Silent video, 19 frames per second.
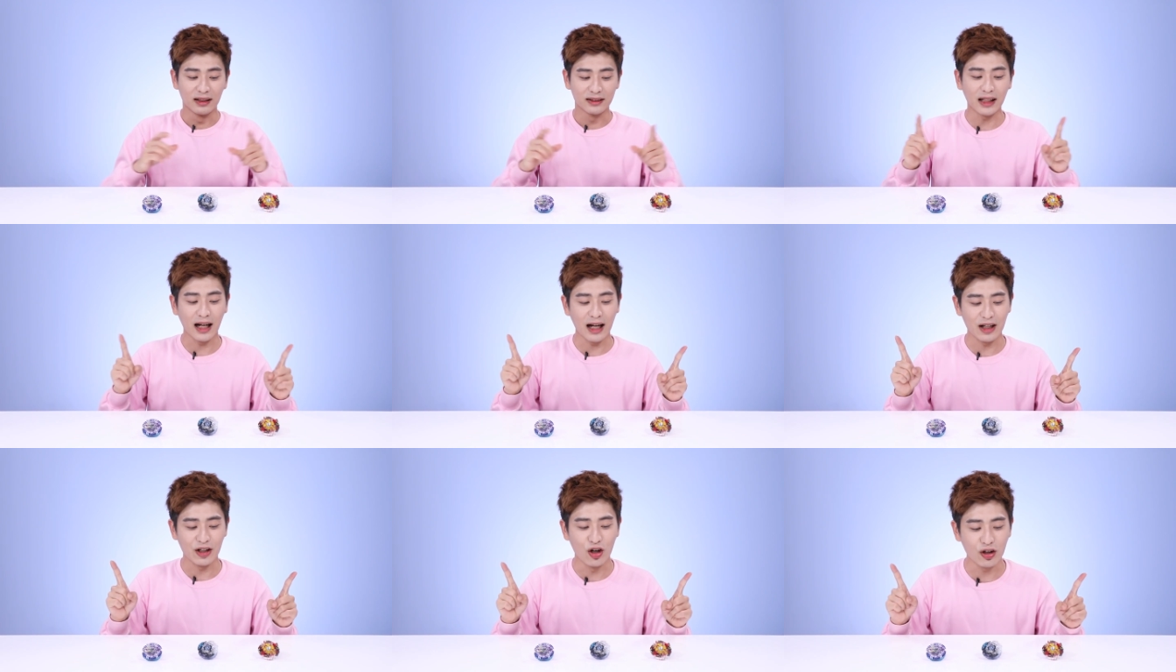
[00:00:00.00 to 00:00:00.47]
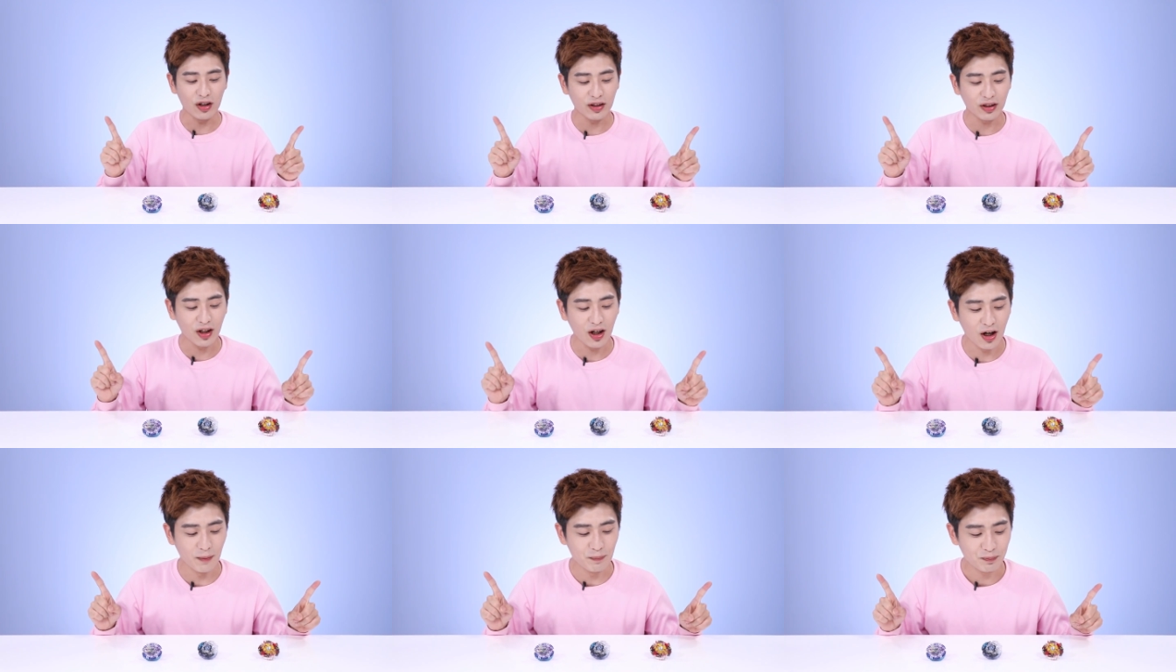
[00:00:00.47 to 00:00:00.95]
接下
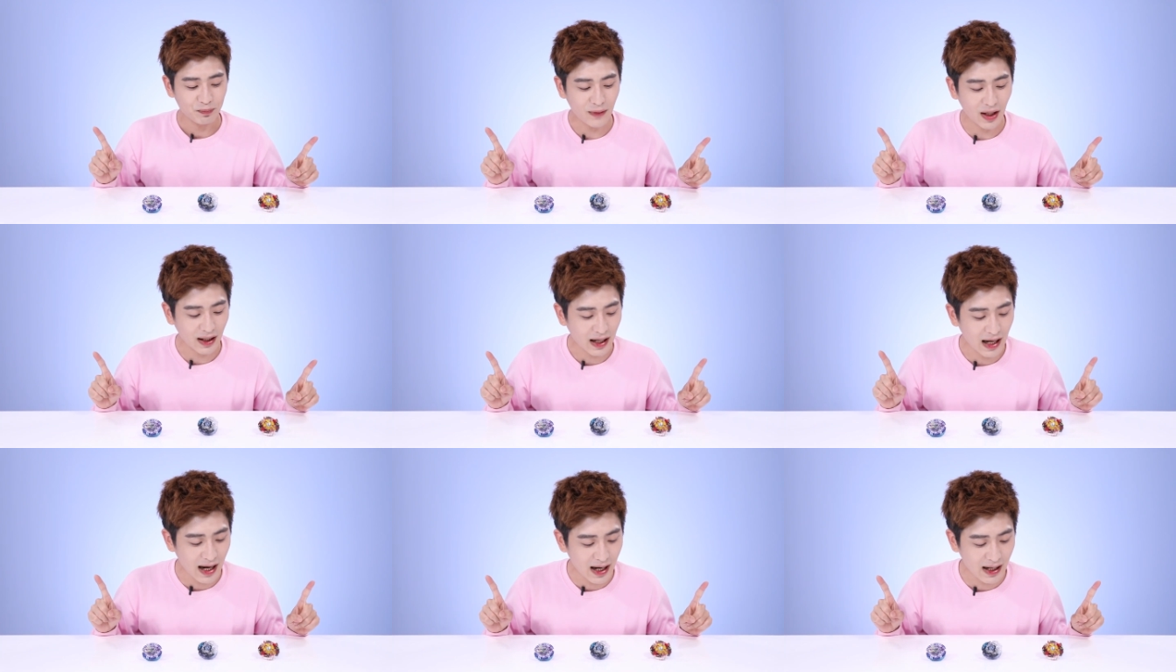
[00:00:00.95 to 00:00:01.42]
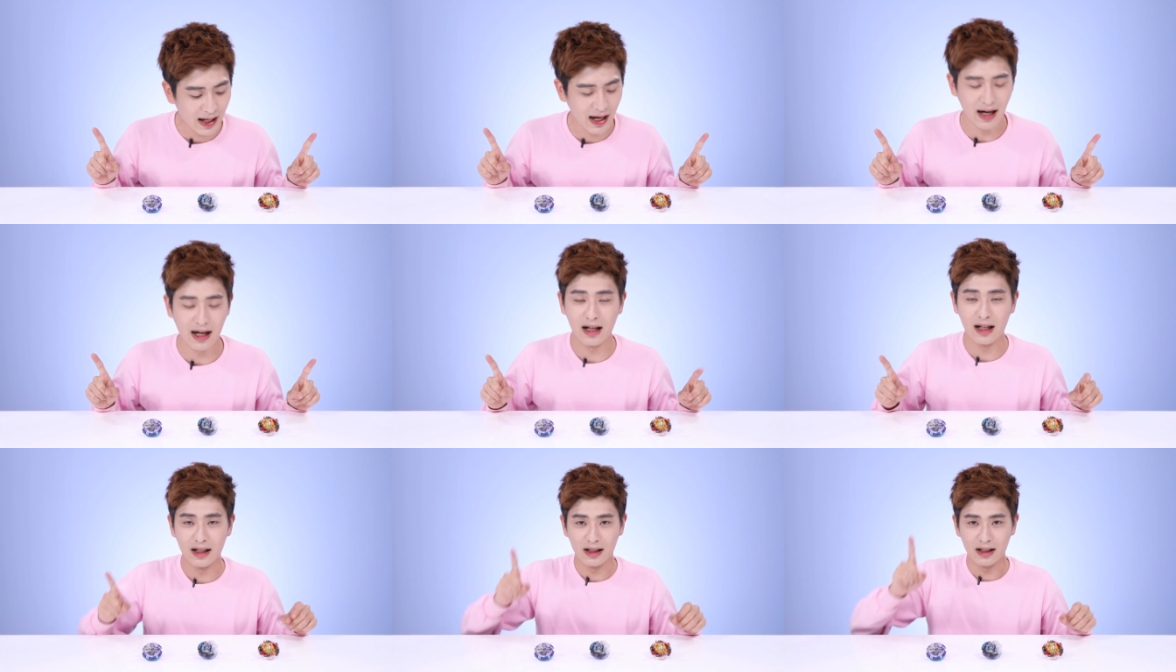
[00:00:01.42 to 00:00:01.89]
来我们
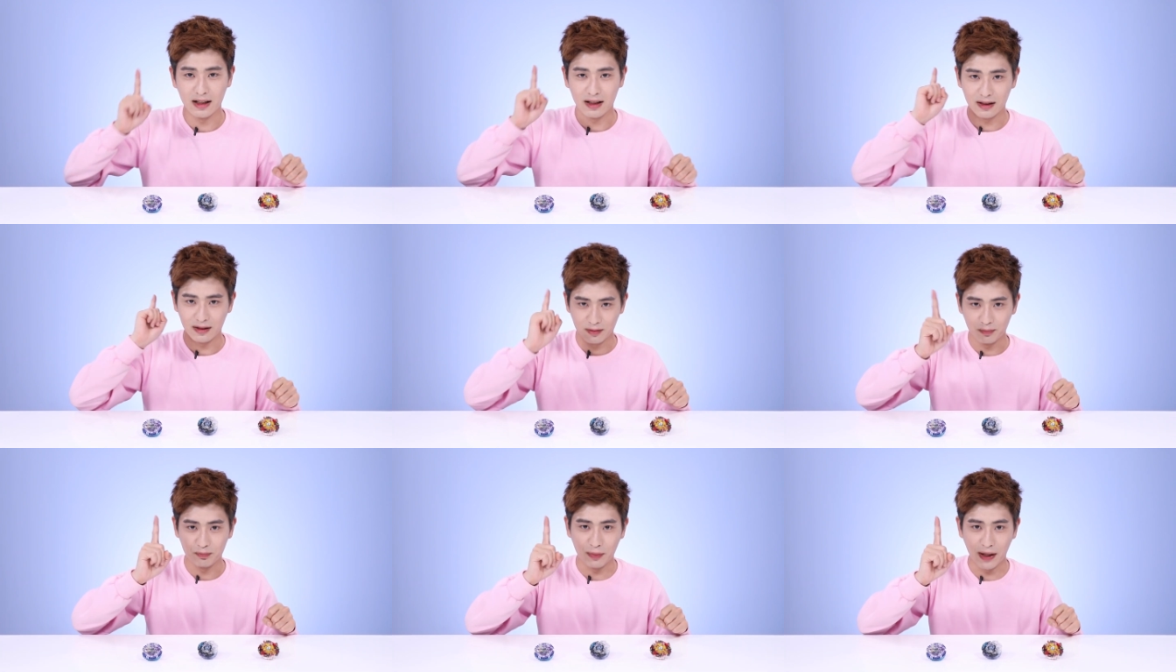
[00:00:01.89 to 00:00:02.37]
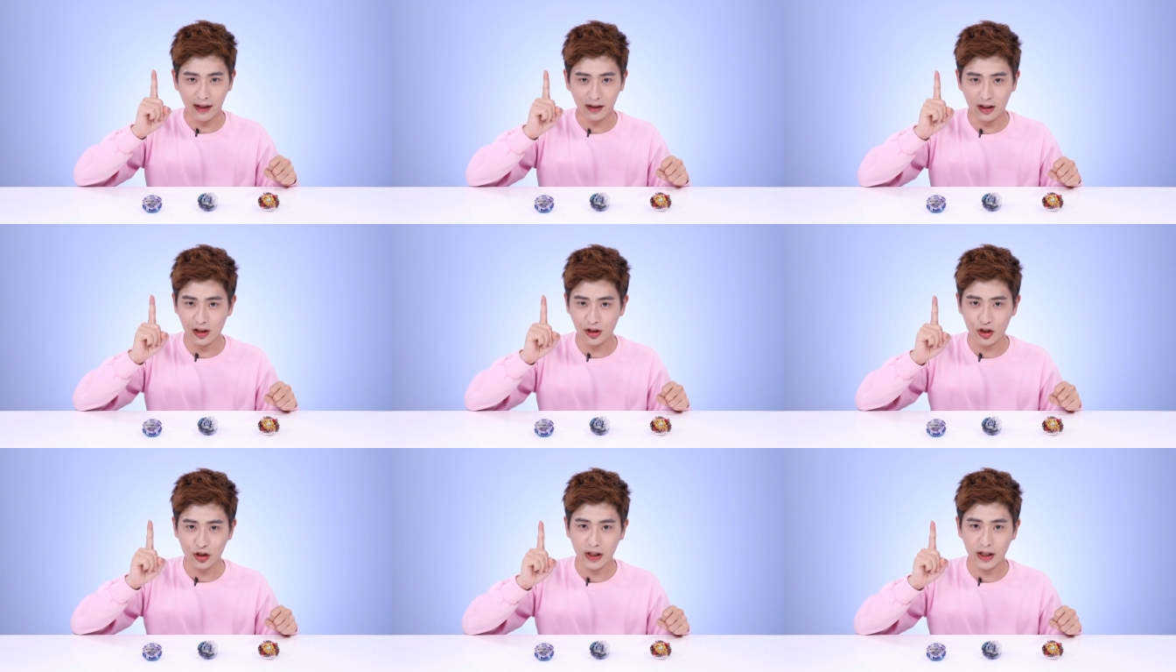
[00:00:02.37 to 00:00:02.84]
要拿
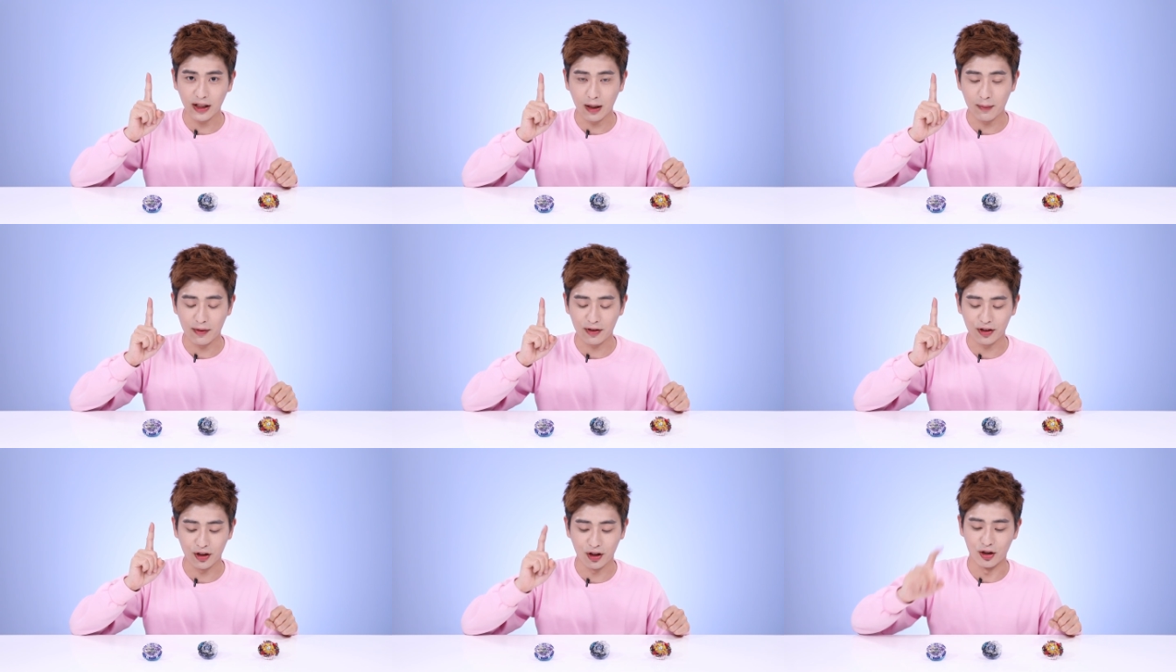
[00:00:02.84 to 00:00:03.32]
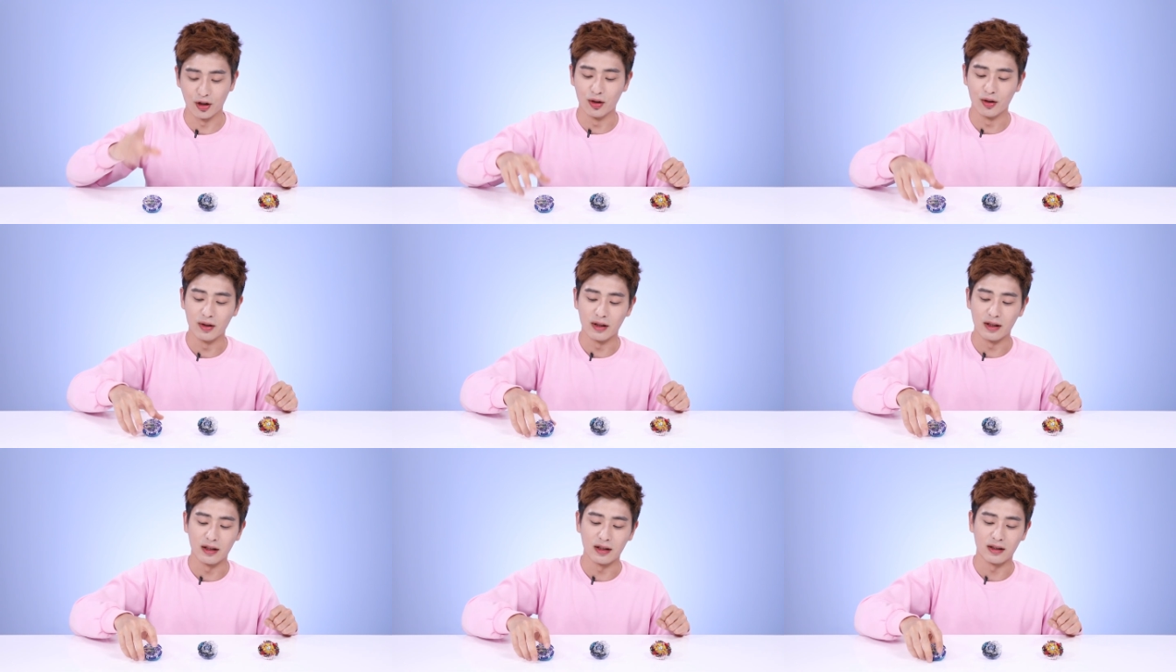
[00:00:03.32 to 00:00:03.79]
陀螺进行对决比
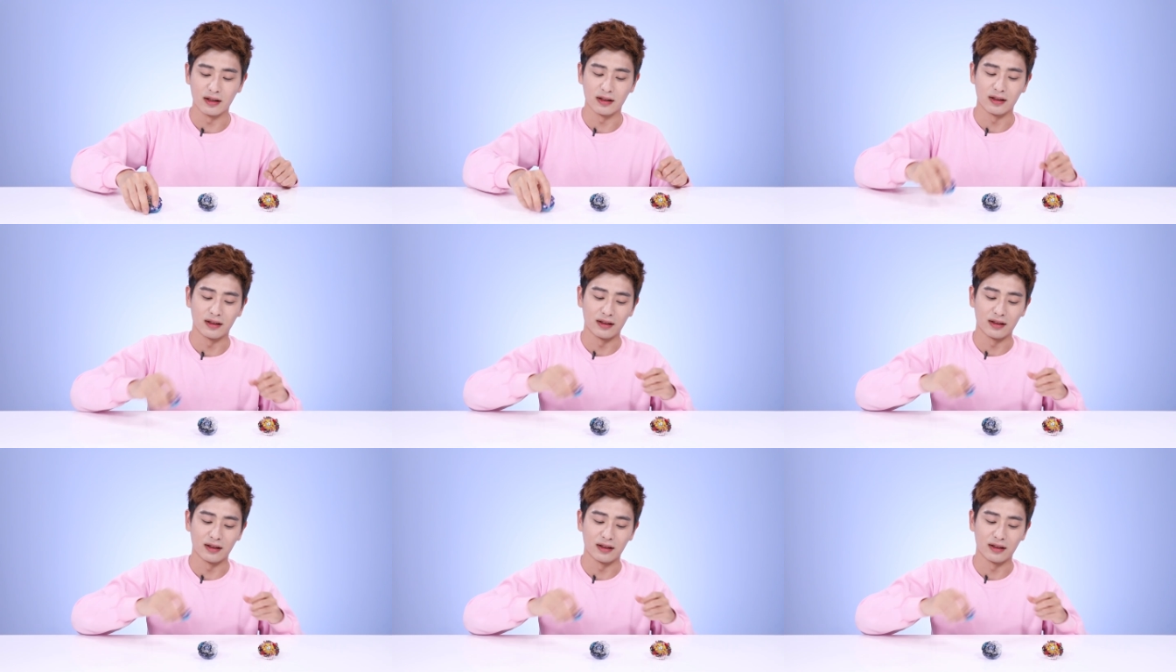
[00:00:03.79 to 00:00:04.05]
赛。